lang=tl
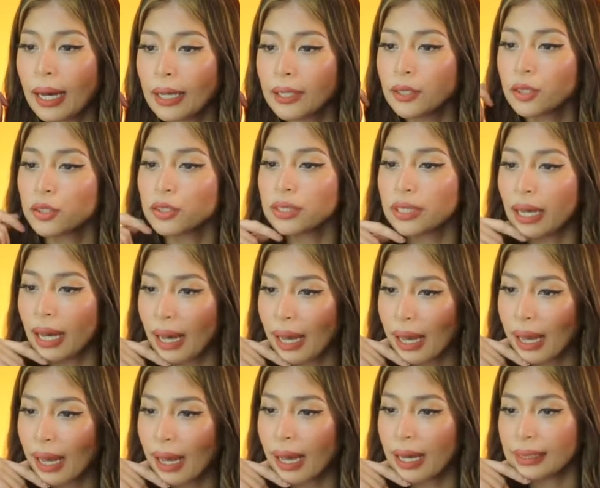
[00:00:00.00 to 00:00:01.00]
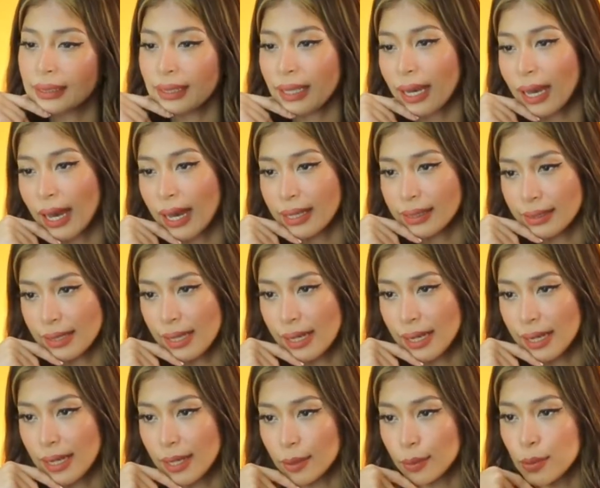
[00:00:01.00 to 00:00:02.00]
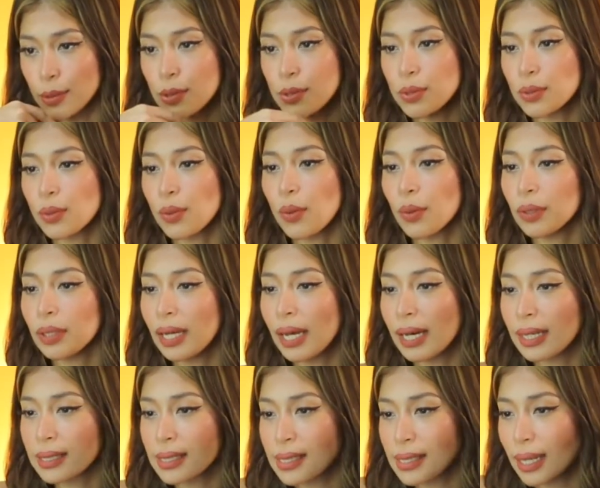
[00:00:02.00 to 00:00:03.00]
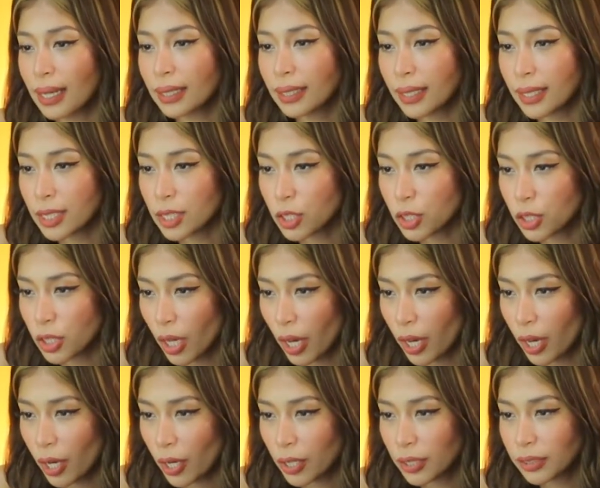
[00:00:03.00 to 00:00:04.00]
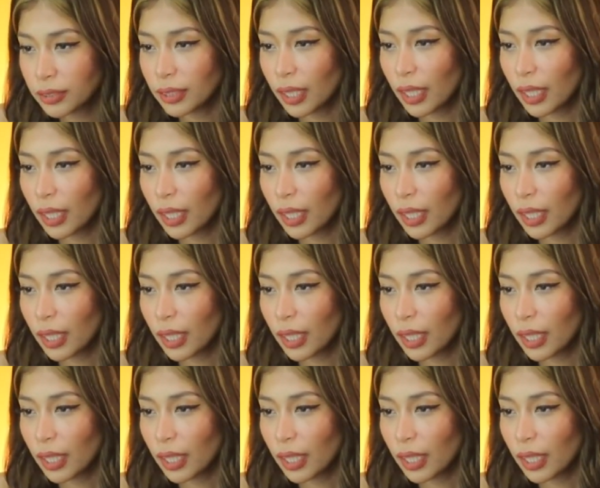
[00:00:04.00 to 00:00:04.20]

Ano na, Ate Ana, gusto ko lang sana i-share